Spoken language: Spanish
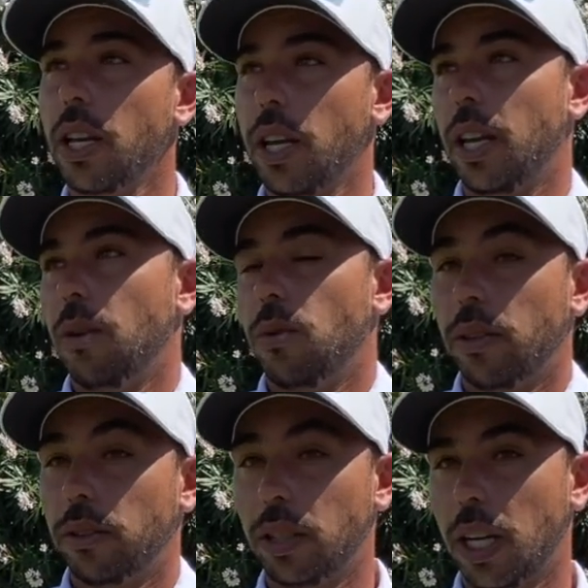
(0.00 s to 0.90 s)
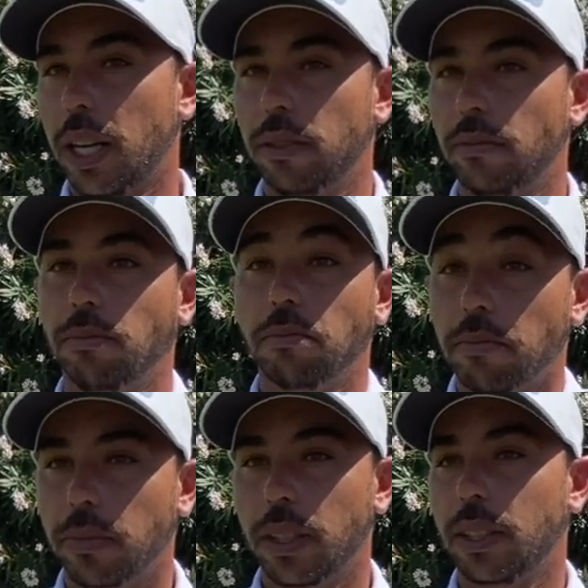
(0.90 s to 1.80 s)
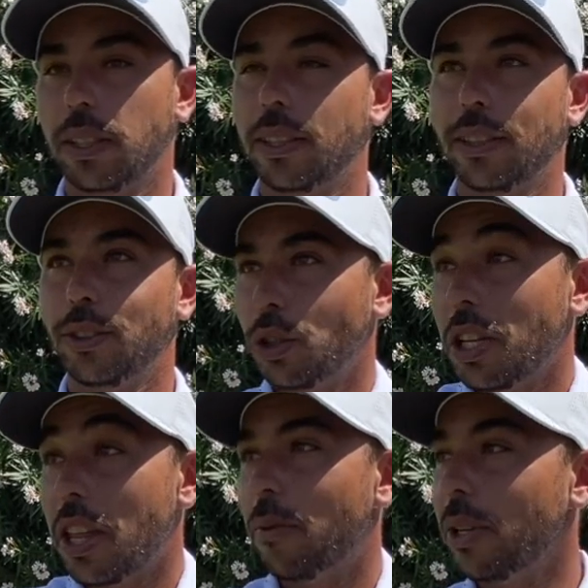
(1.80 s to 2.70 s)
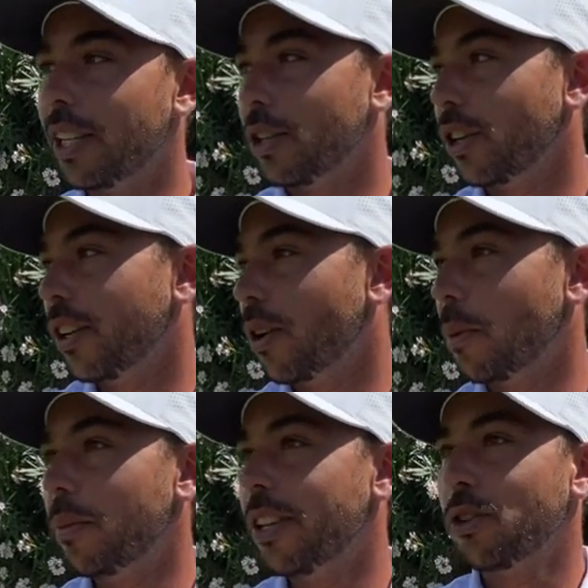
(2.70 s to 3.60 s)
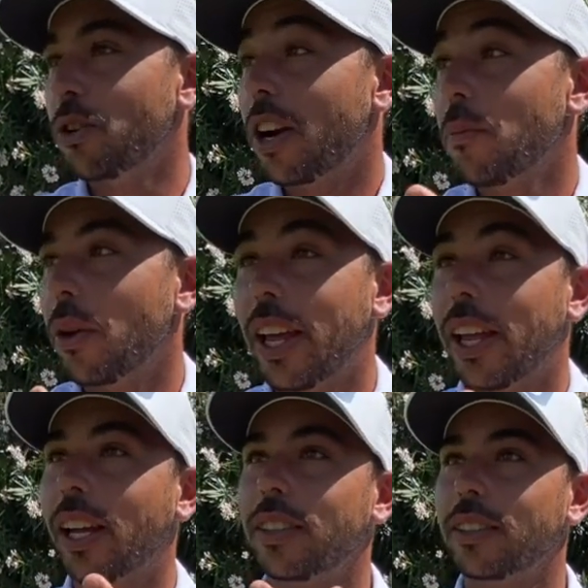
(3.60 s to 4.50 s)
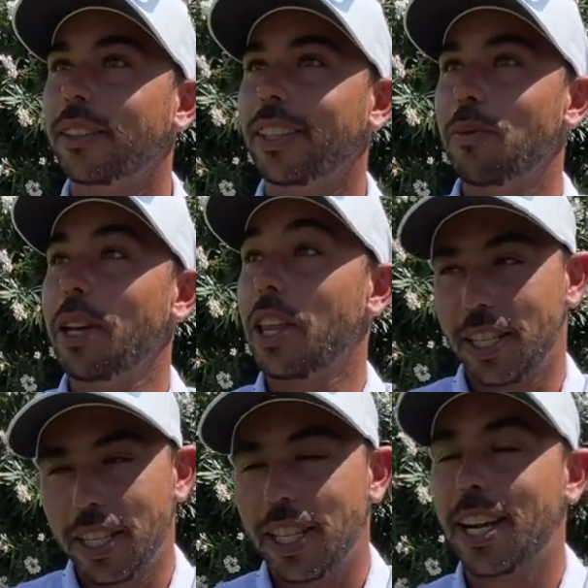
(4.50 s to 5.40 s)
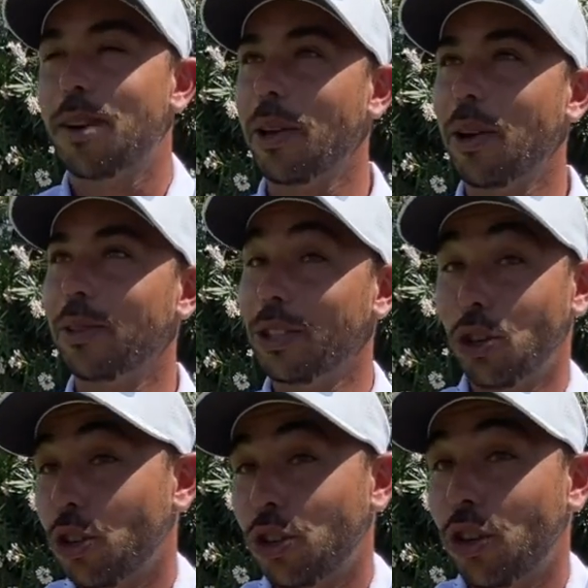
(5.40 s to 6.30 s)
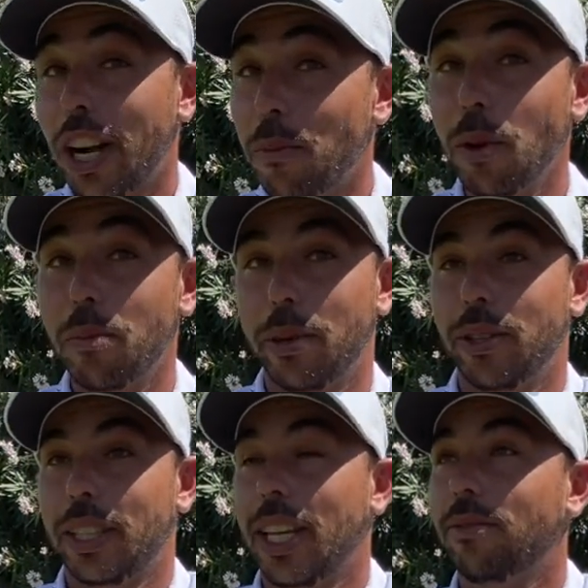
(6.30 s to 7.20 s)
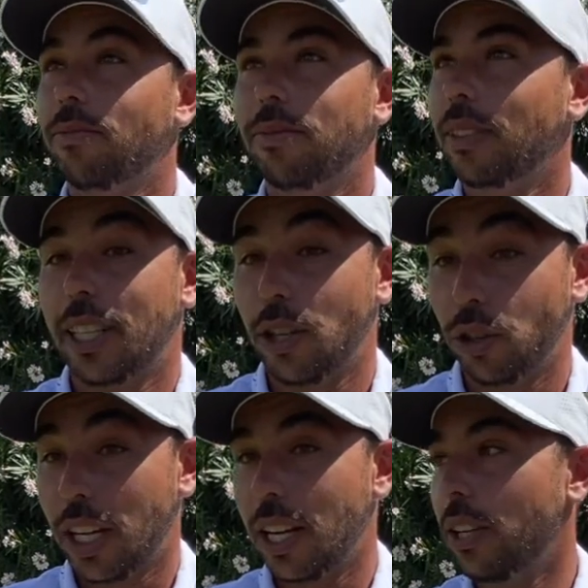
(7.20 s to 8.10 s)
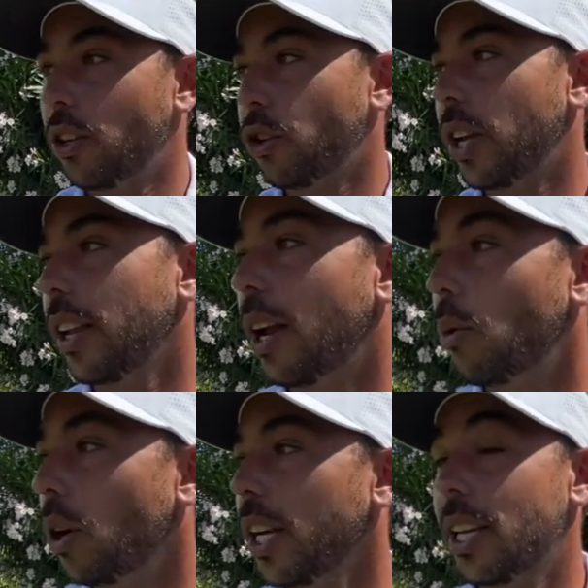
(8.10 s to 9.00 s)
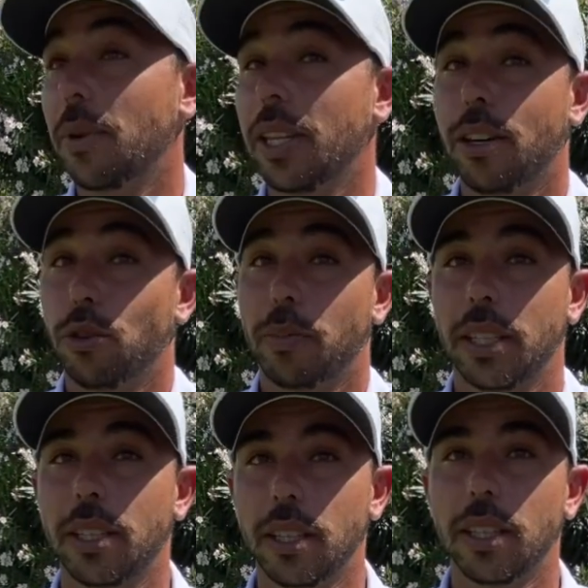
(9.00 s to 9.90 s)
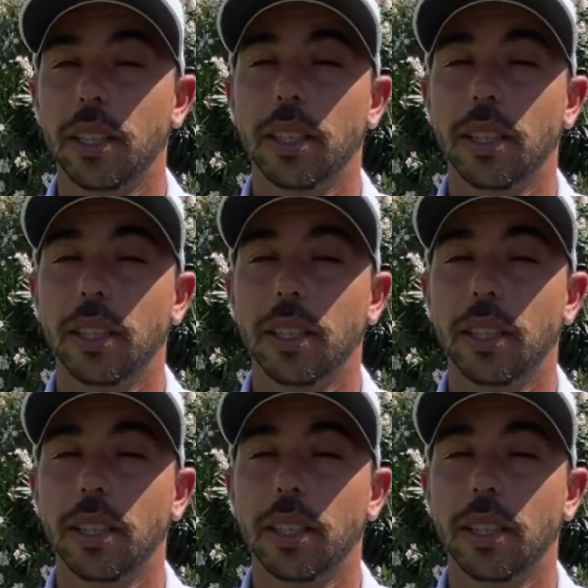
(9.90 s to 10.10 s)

y bueno, o sea, eh, yo sinceramente, yo le digo a Pepín, yo no he cambiado nada y me dice, sí, sí, has cambiado. Yo no noto el cambio, pero es que se nota al rodar de la bola y al meter los pads. ¿Y